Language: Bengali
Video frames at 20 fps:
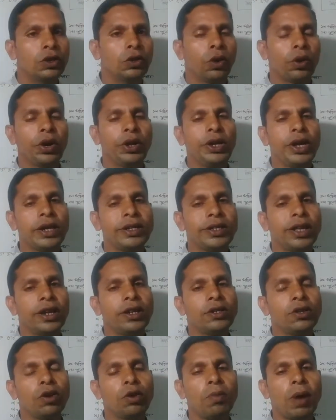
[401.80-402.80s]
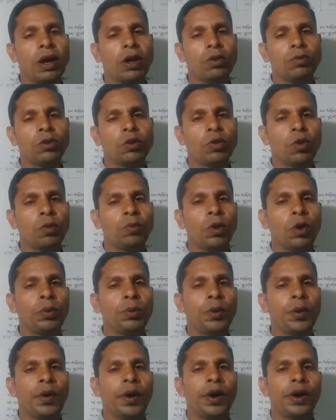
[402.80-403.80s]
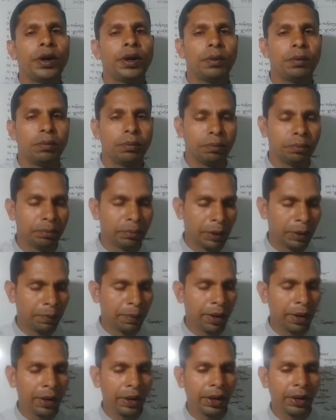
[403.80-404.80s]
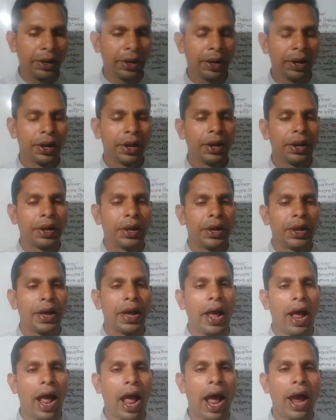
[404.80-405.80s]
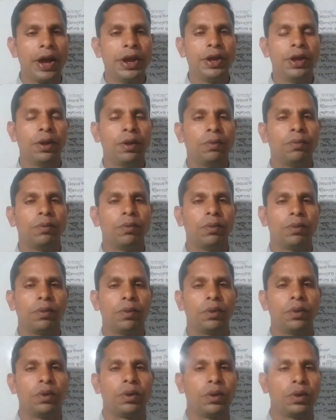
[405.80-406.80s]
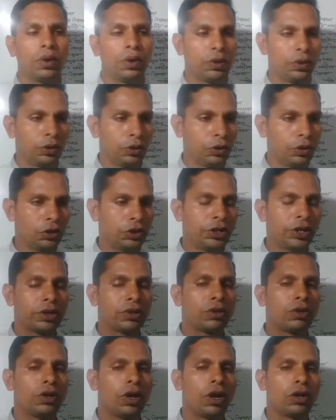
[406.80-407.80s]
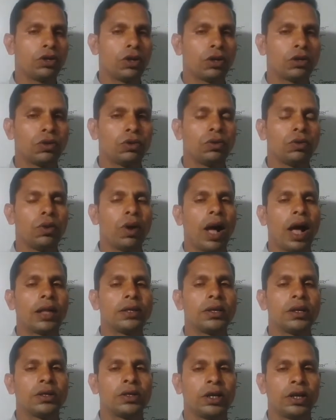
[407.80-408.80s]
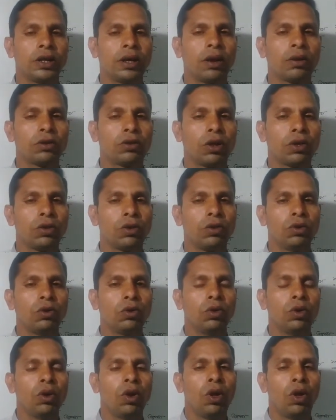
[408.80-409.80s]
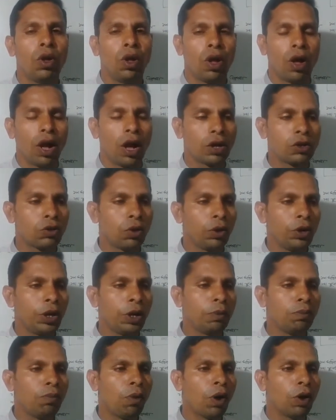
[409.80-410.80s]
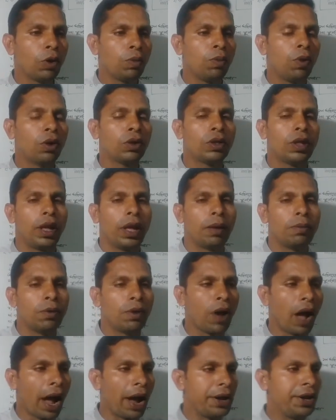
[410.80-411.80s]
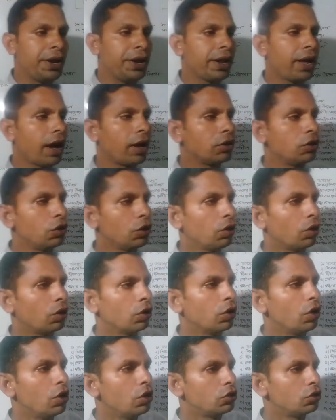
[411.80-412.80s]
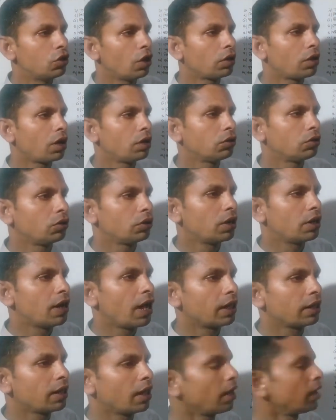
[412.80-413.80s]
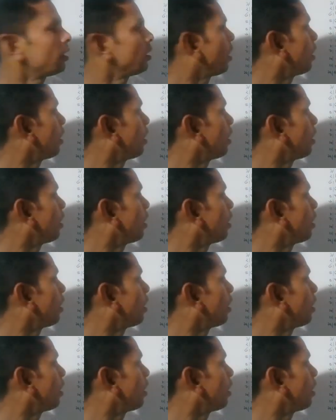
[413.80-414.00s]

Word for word: দক্ষিণ এশিয়ার দেশগুলো বাল্যবিবাহ বহুবিবাহর বিবাহের আইন যত যতটুকু আছে সেটাও ততটুকু সঠিক বলবৎ এবং আইনের কার্যকর যথার্থতা না থাকার